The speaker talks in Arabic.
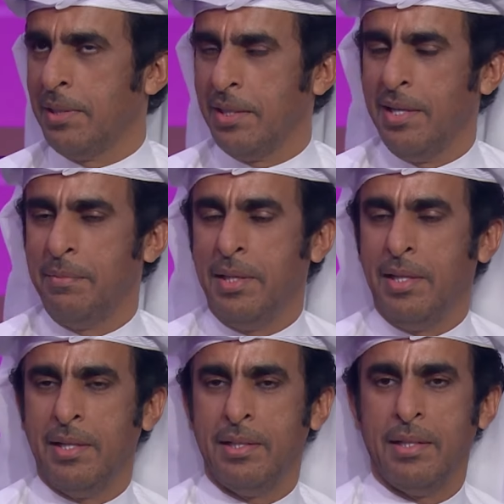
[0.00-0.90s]
مقهى
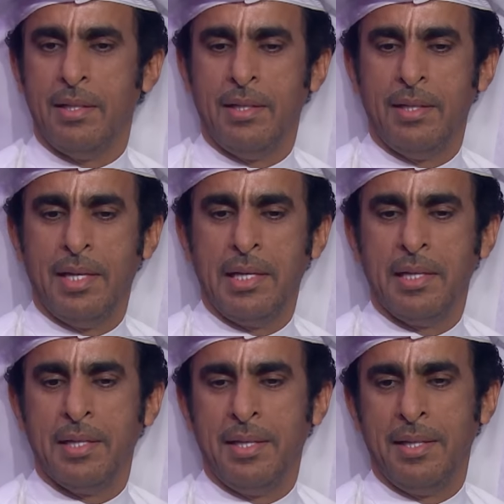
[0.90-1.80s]
مع
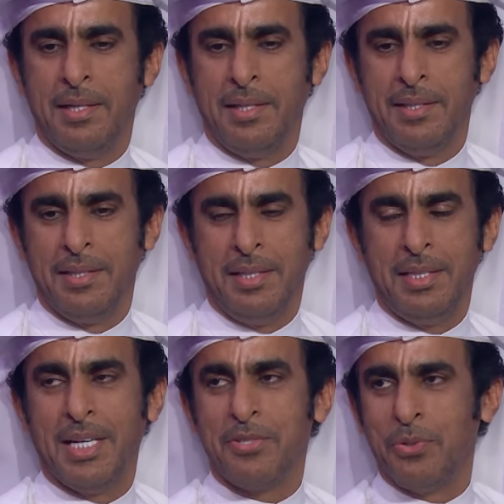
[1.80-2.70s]
الاخ آه،
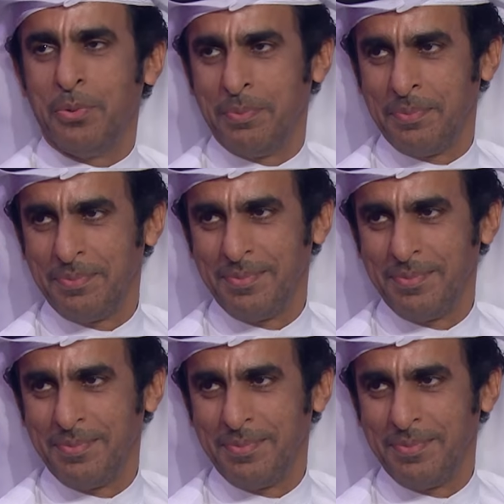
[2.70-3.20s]
علي السلوم